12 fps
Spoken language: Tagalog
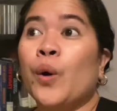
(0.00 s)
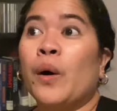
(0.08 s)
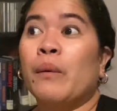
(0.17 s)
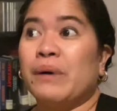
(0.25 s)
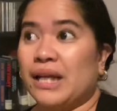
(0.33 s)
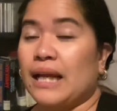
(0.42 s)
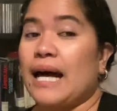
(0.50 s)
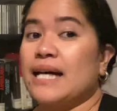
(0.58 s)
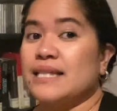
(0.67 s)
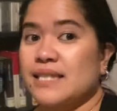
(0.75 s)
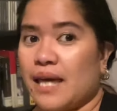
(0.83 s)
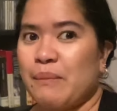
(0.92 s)

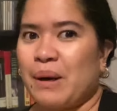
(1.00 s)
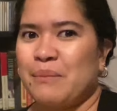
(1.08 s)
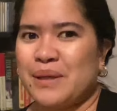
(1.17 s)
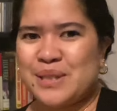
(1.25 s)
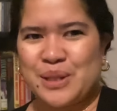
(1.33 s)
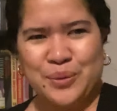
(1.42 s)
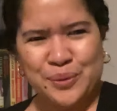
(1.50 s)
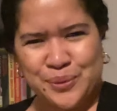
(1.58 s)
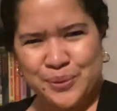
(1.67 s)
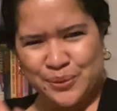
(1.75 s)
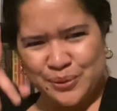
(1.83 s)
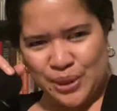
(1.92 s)
manirahan sa ibang bansa.
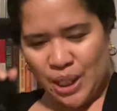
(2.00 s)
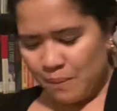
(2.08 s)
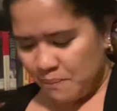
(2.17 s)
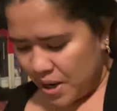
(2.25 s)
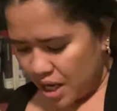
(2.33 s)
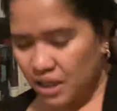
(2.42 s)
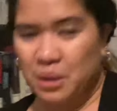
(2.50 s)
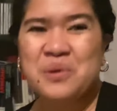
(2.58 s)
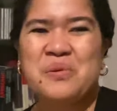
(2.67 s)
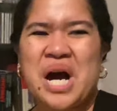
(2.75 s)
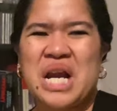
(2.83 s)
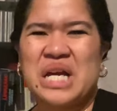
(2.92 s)
Oo, diba?
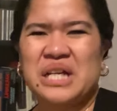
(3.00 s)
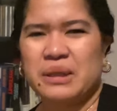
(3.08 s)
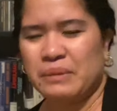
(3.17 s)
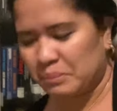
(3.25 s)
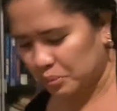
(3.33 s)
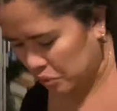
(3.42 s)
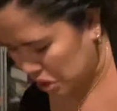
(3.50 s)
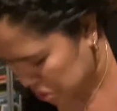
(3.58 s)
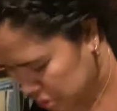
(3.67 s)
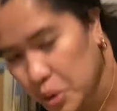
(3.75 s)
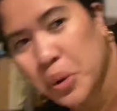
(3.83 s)
Nagwali na naman po ako.